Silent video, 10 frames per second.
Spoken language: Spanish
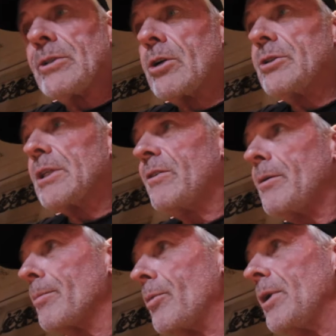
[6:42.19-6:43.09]
Otra cosa que voy
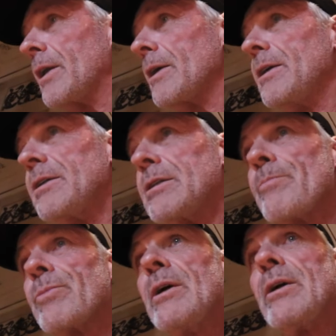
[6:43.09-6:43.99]
a proponer es
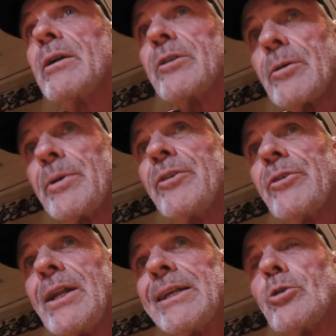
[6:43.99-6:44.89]
que se
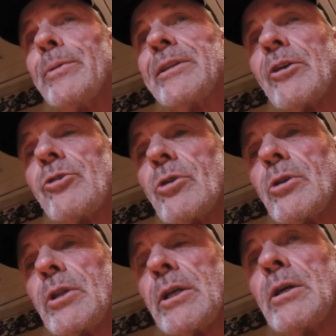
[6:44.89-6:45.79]
piense la
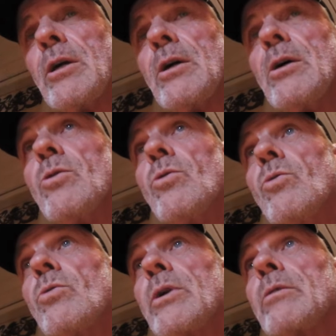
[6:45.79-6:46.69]
instrumentación de
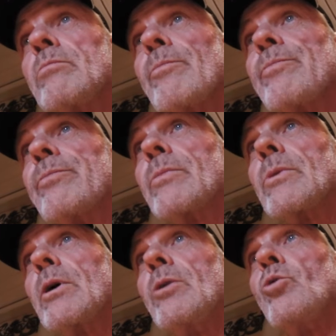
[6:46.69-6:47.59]
un
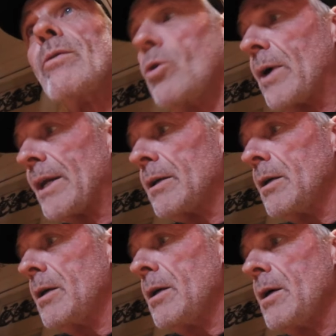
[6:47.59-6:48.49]
nuevo lugar
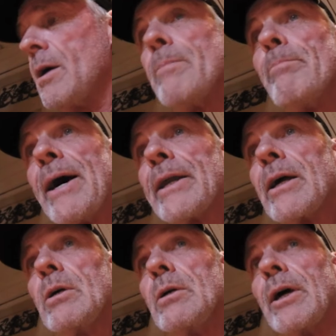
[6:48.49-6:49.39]

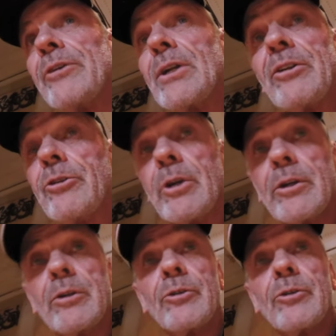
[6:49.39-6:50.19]
para eh, hacer las sesiones.